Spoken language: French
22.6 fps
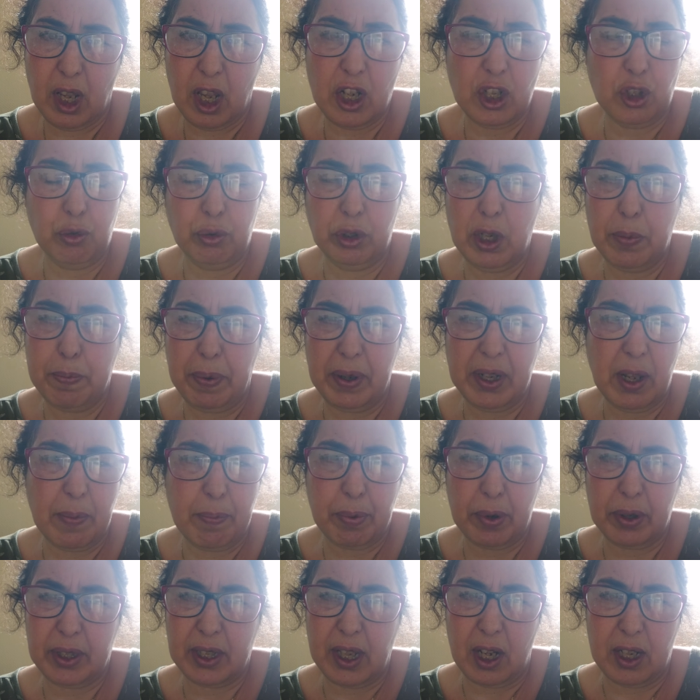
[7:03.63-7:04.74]
Et je ne vous dis pas
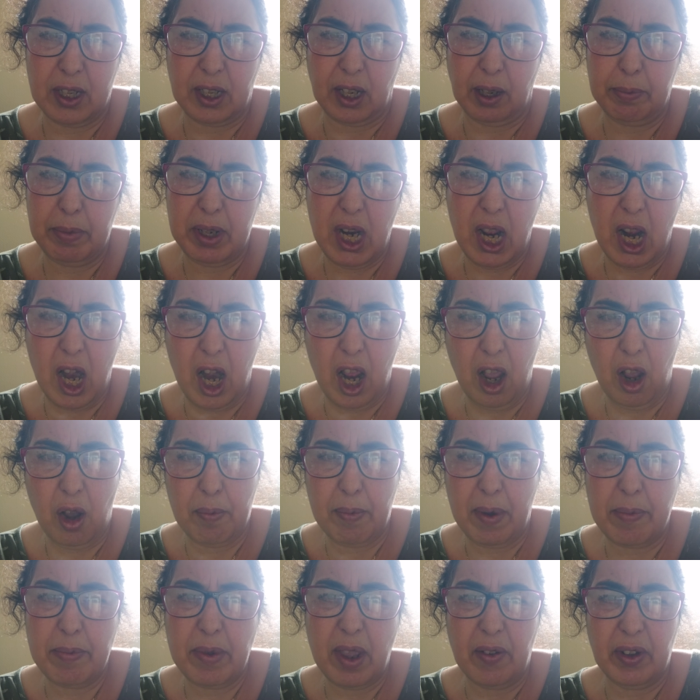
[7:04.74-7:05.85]
n'importe quel criminel. Hein.
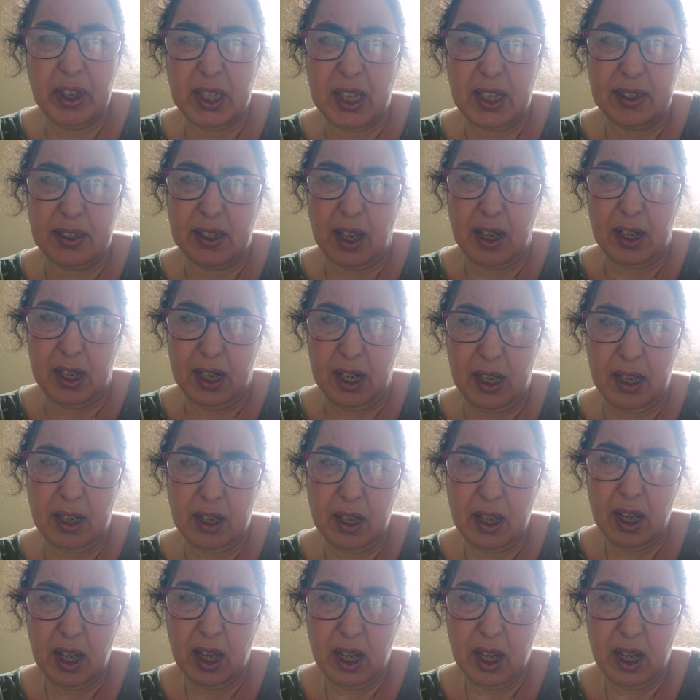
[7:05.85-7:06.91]
On m'a mis avec des cinglés.